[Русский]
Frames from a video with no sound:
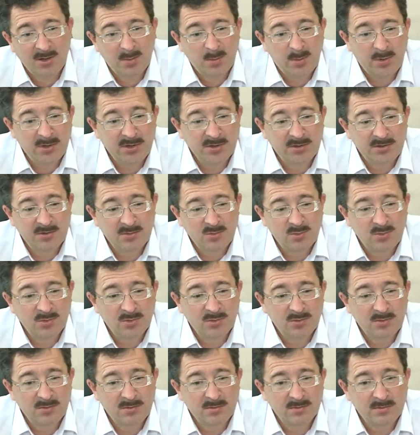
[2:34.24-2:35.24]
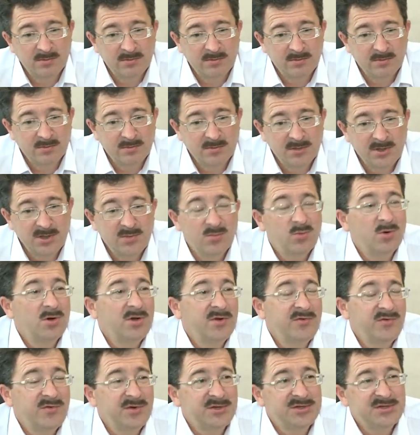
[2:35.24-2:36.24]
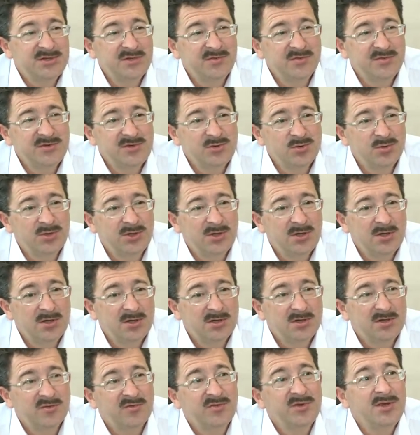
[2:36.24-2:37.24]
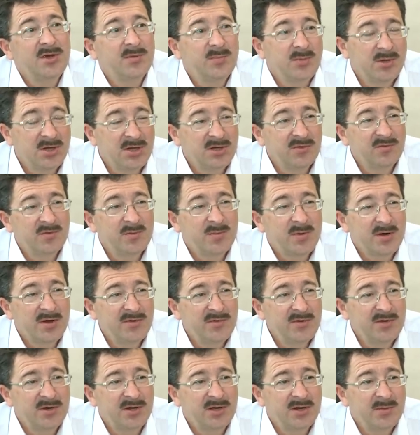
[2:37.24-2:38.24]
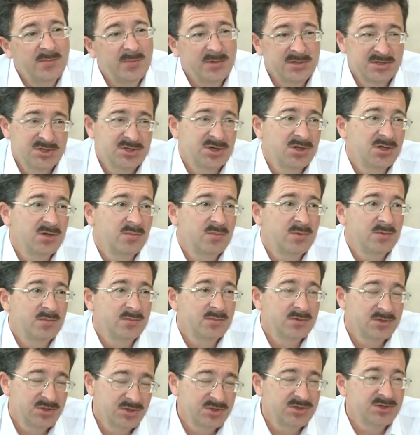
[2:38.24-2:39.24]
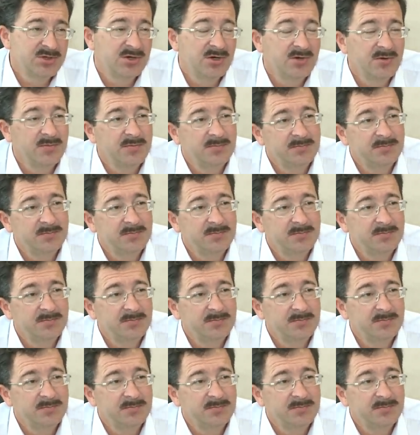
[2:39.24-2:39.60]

Поэтому наиболее эффективно все-таки это вне внеплановые проверки по жалобам жителей.